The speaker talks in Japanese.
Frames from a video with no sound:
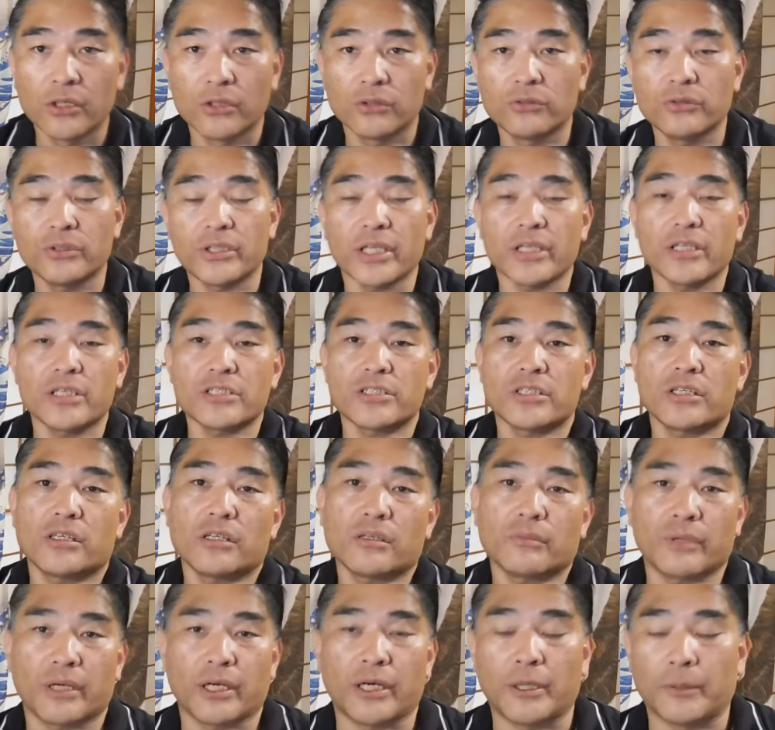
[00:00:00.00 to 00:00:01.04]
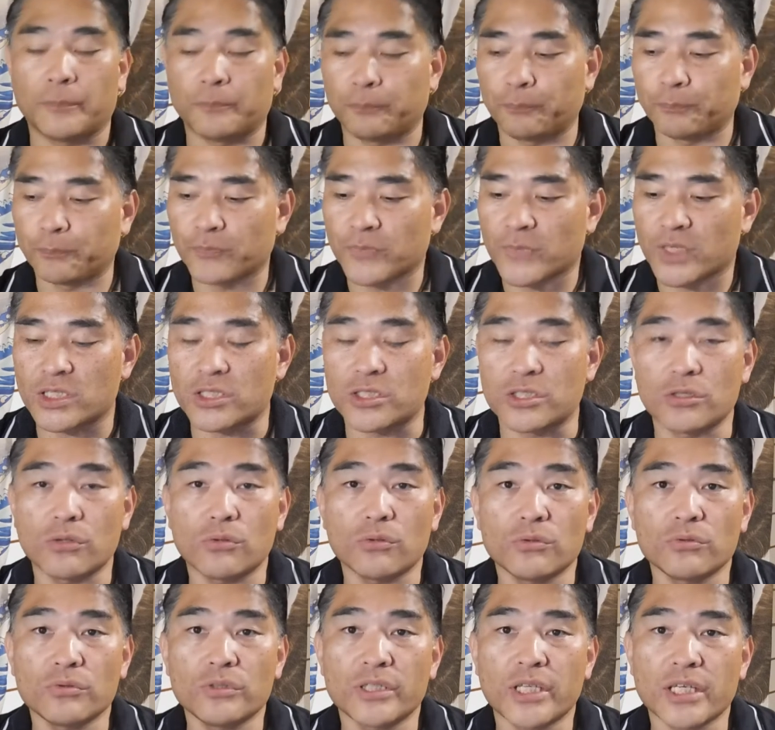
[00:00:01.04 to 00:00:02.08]
運転にして言えば自
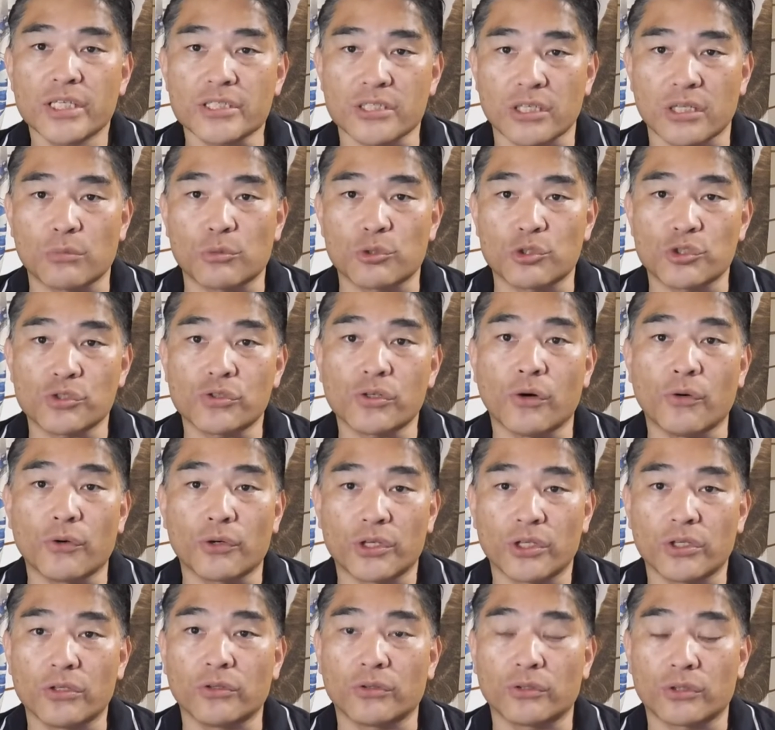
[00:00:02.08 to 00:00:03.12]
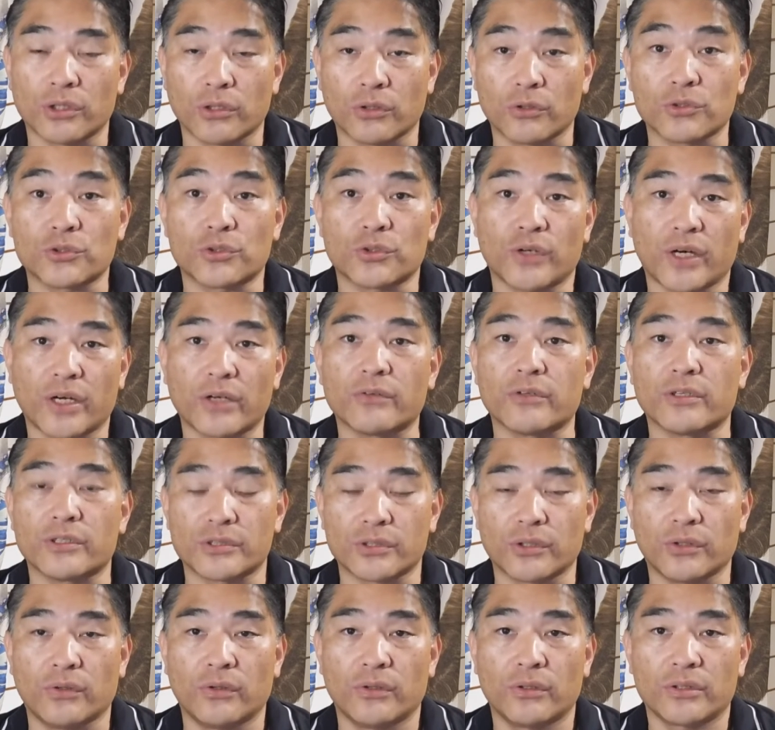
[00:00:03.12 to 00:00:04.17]
動運転車でも事故は起きるよっていう論争はあるんで
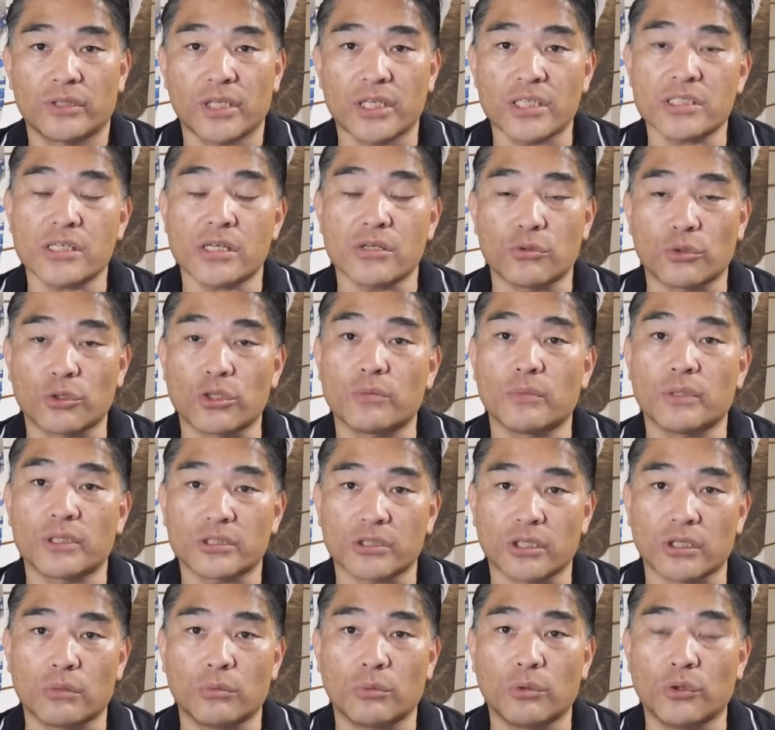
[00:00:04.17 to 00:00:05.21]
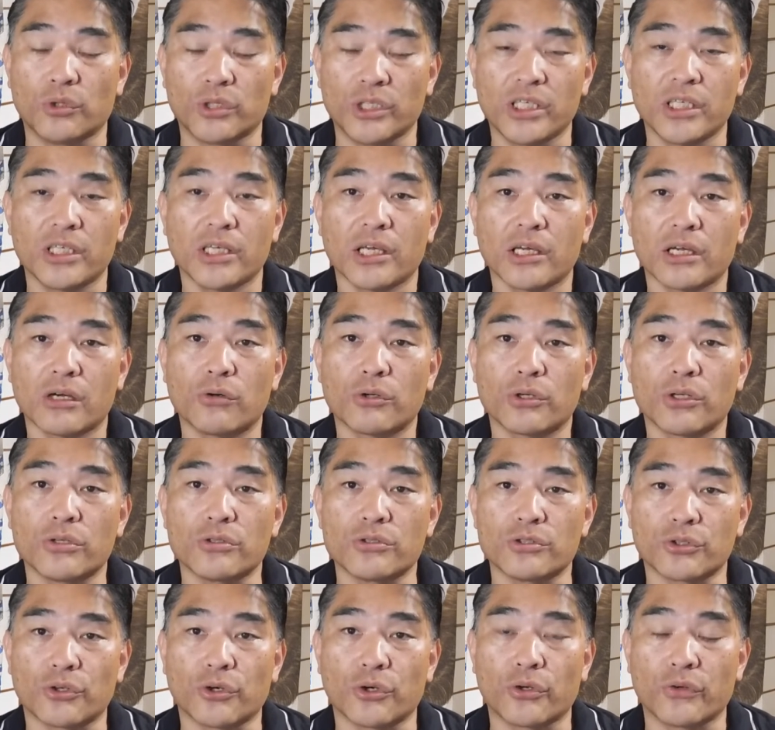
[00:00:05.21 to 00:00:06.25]
すよ確かに起きますけども人間が起きる
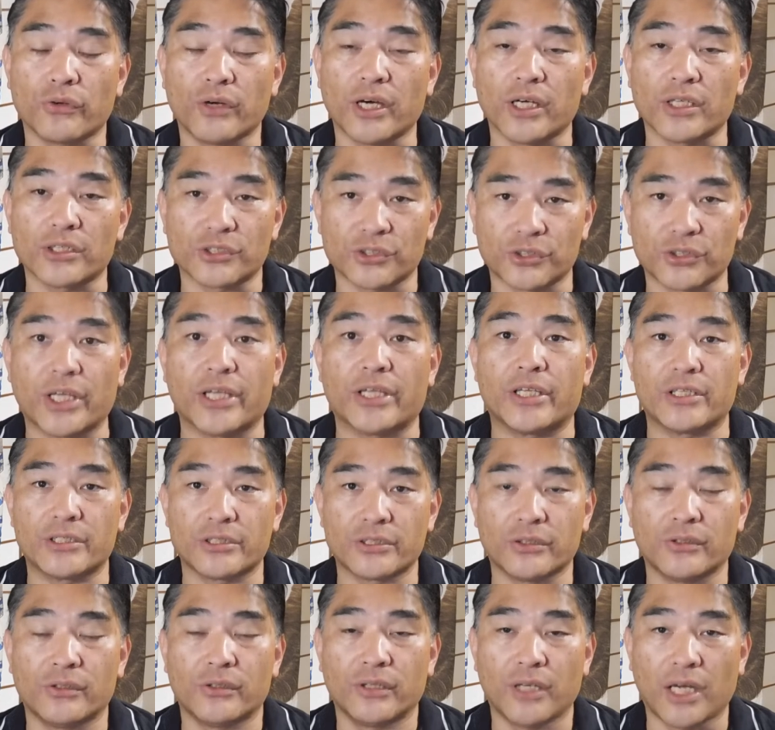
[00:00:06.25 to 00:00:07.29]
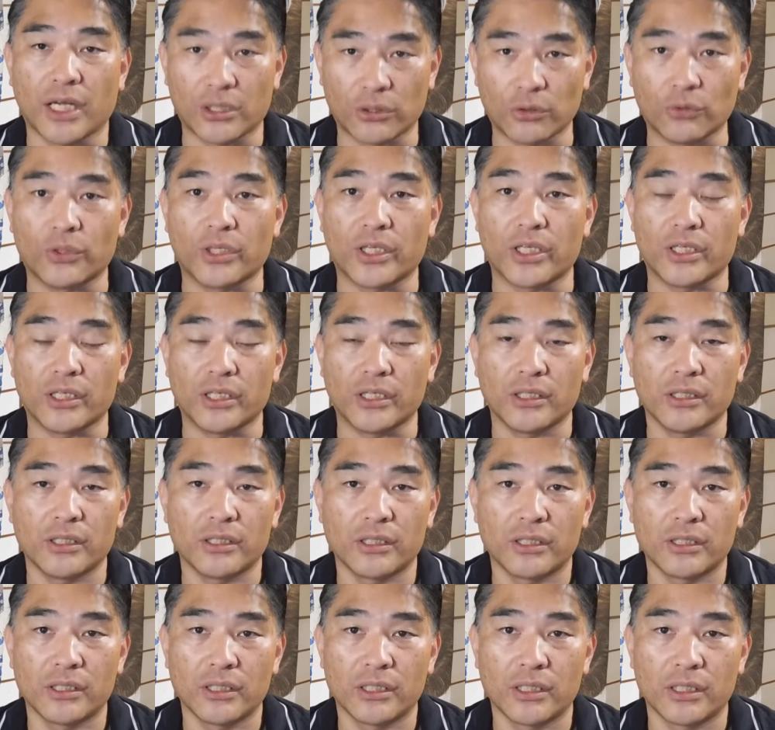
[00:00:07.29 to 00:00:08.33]
事故よりは少ないんですよ圧倒的に、
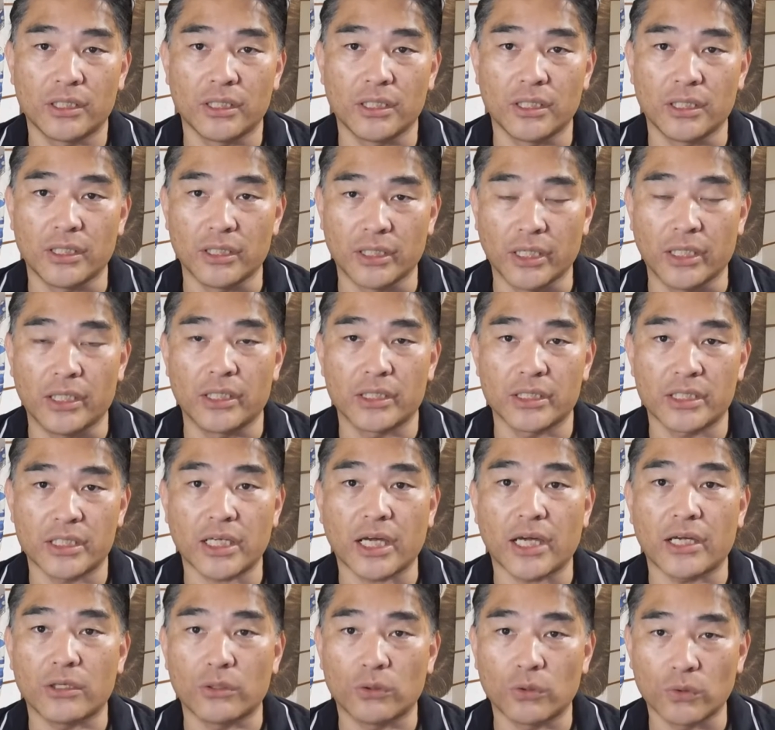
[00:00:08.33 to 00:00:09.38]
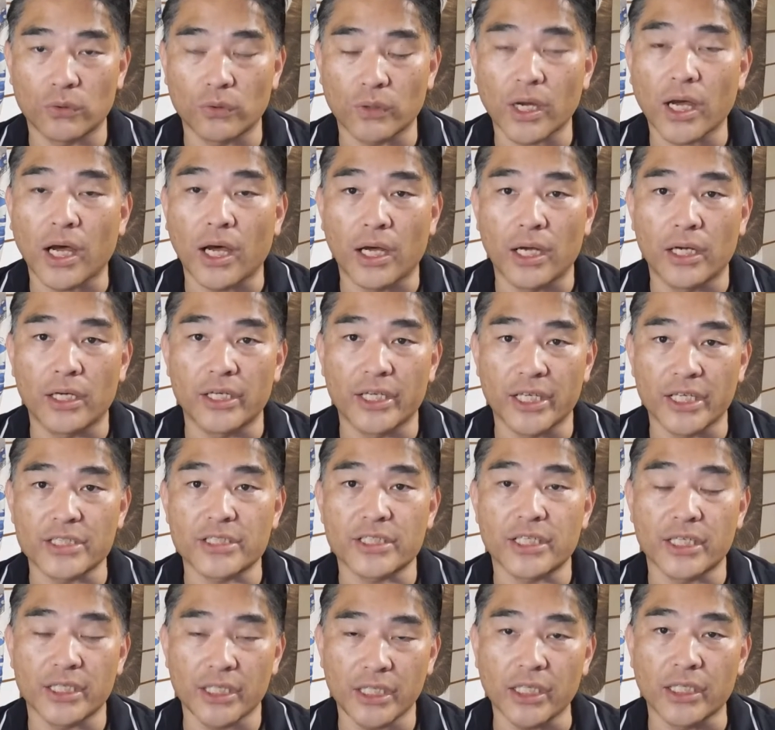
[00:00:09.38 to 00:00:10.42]
ね、機械の方が冷
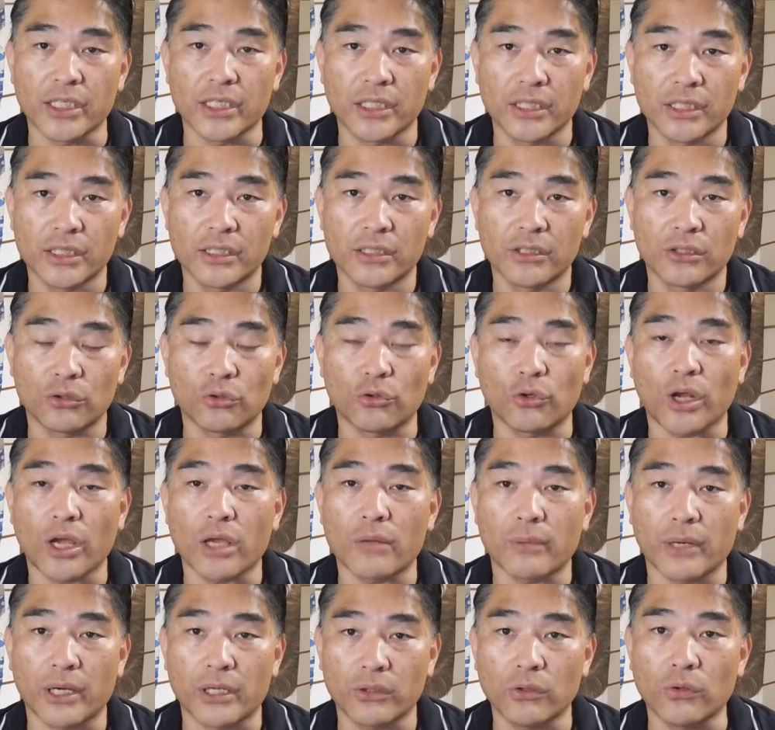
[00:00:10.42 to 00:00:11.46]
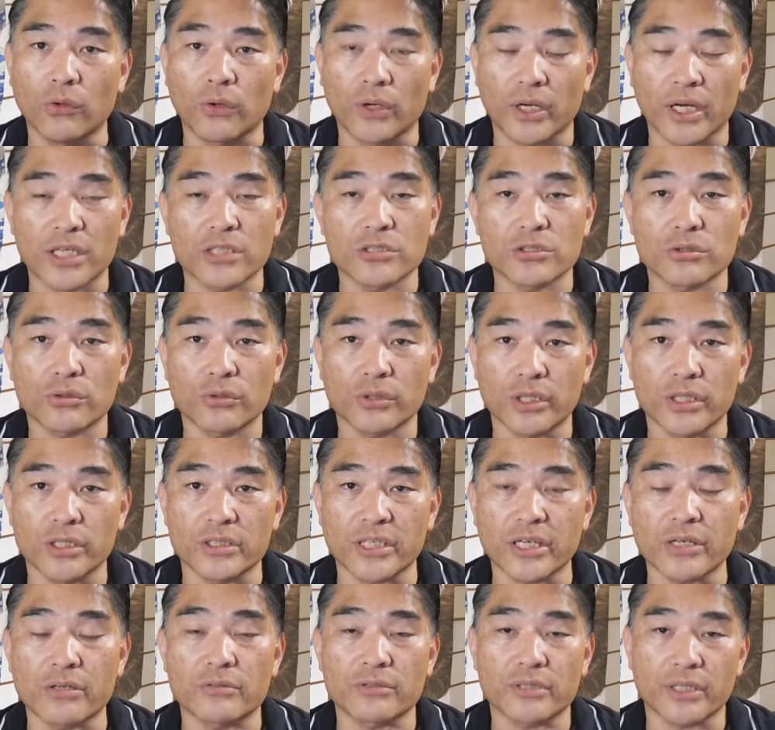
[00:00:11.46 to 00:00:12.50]
静にドライバーの感情に
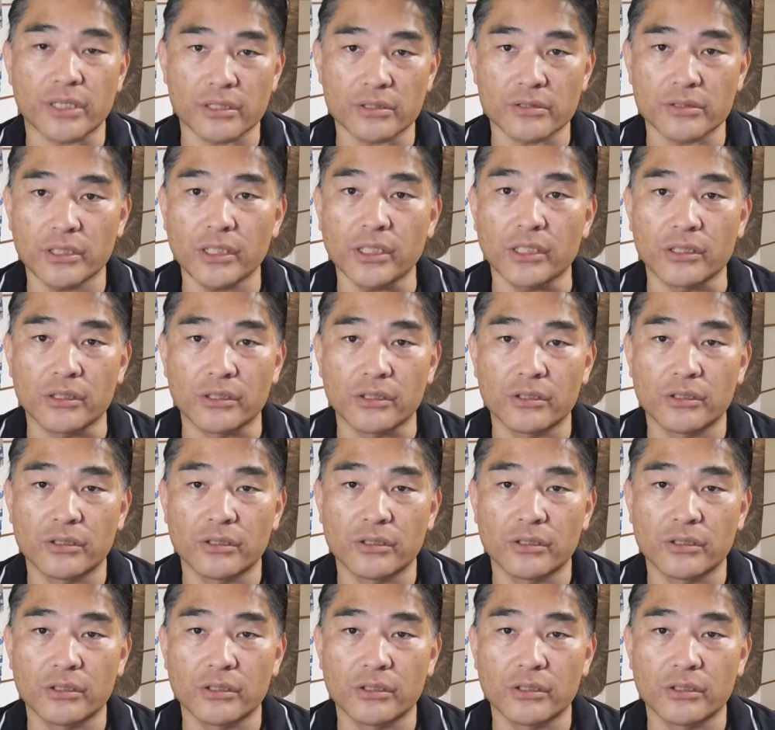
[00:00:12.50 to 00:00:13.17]
左右されずに